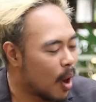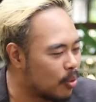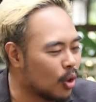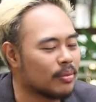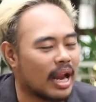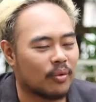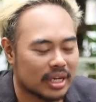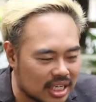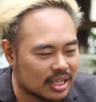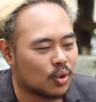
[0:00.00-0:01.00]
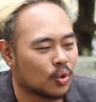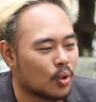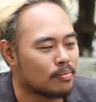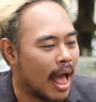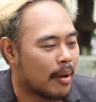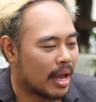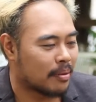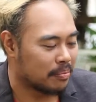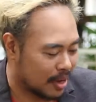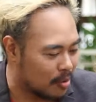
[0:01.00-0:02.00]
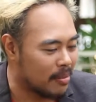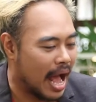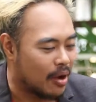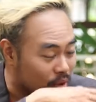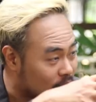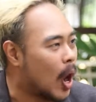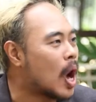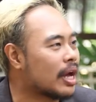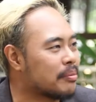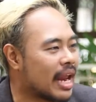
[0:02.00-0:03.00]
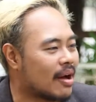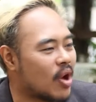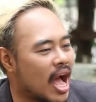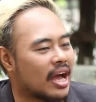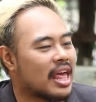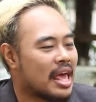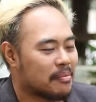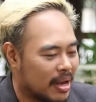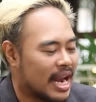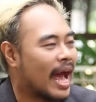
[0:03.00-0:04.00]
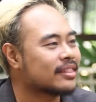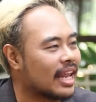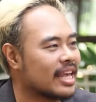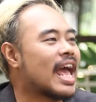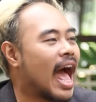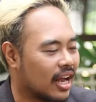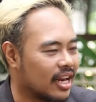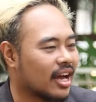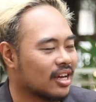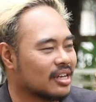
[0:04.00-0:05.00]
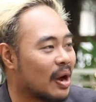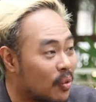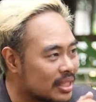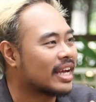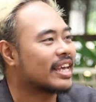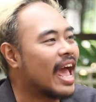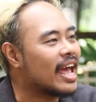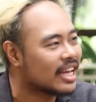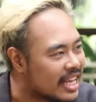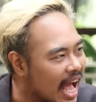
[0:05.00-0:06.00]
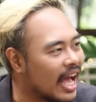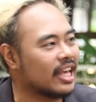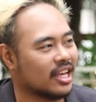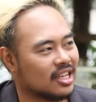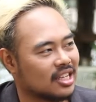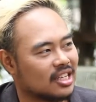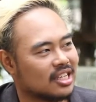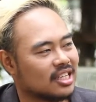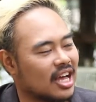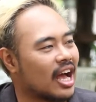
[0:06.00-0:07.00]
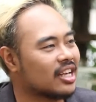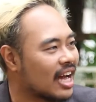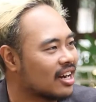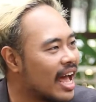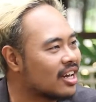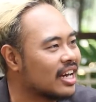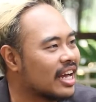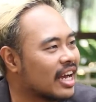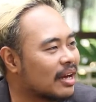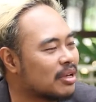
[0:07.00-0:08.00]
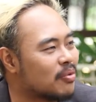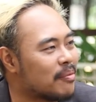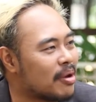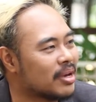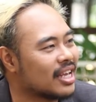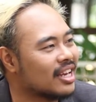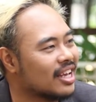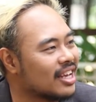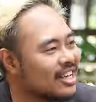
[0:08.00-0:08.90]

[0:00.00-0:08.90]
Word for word: พอพูดมาแล้วว่าเจอทุกรูปแบบเนี่ยเรามาวิเคราะห์กันไหมครับ ว่า ปัญหาแต่ละอย่างเนี่ย เราควรจะแก้ยังไง ดีครับอ่ะอย่างแรกคืออะไรนะครับที่ว่าไปเมื่อกี้นี้